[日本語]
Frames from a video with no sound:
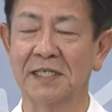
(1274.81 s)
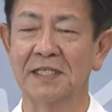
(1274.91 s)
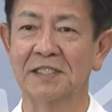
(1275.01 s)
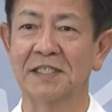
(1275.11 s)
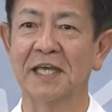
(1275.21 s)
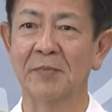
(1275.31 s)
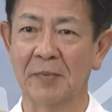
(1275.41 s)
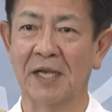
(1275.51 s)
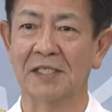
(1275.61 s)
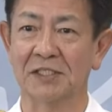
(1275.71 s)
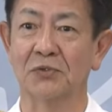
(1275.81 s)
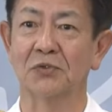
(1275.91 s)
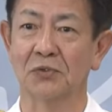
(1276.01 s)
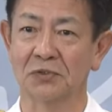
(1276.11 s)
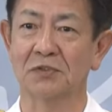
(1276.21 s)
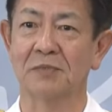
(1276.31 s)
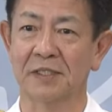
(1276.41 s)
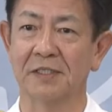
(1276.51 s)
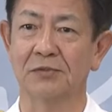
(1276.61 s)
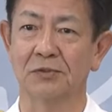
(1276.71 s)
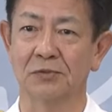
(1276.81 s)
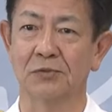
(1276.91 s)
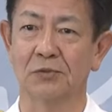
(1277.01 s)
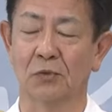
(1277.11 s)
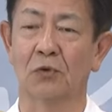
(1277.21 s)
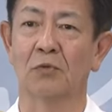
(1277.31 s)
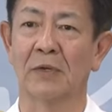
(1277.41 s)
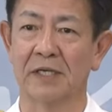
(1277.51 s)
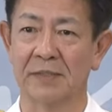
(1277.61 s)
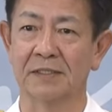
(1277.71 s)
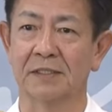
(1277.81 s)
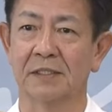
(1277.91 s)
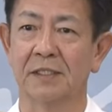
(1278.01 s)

感しないまま仕事を進めているというところもあります。